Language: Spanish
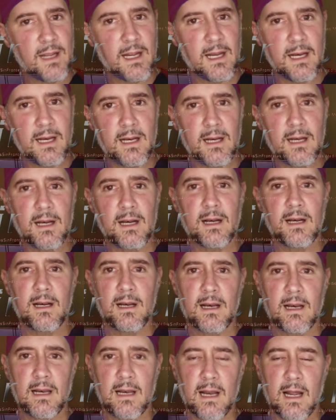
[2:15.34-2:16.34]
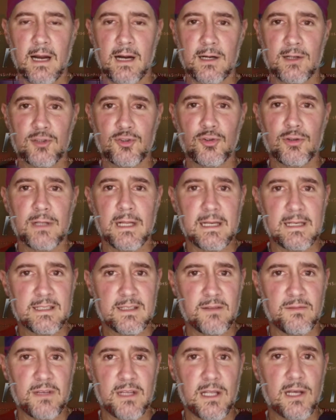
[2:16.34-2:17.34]
la razón de
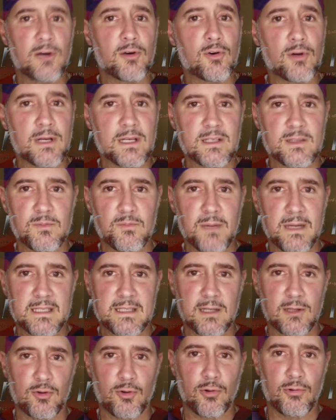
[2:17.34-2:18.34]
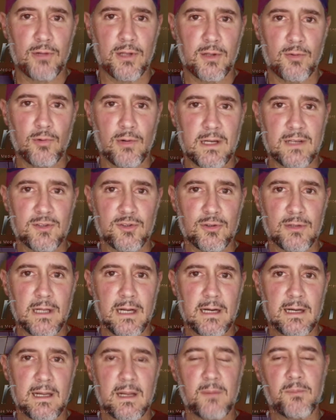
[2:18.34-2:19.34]
este video es más que todo
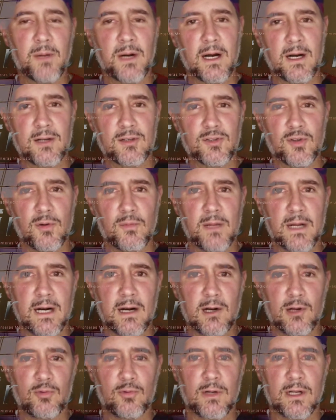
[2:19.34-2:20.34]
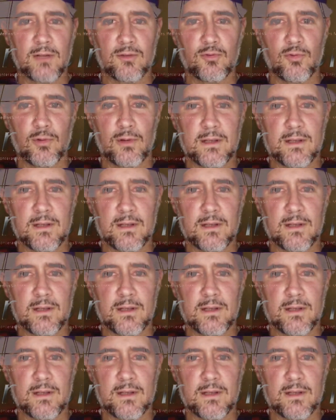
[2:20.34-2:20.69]
educacional y para resolver algunas